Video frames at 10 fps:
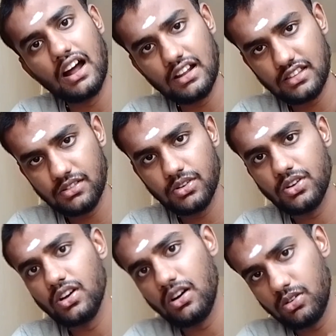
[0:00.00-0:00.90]
அடுத்த
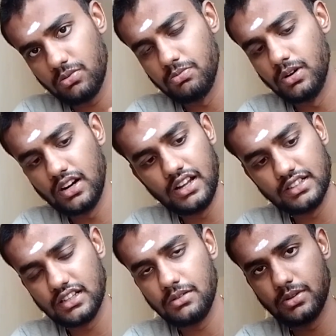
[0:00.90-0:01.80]
வீடியோ அவர்
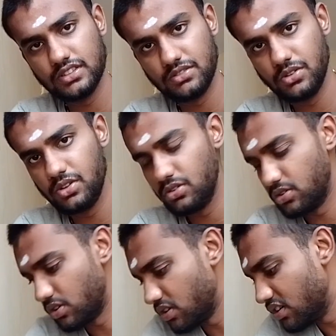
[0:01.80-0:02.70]
பர்த்டே செலிப்ரேஷன் வீடியோ
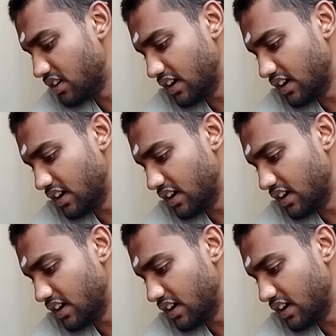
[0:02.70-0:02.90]
வரும்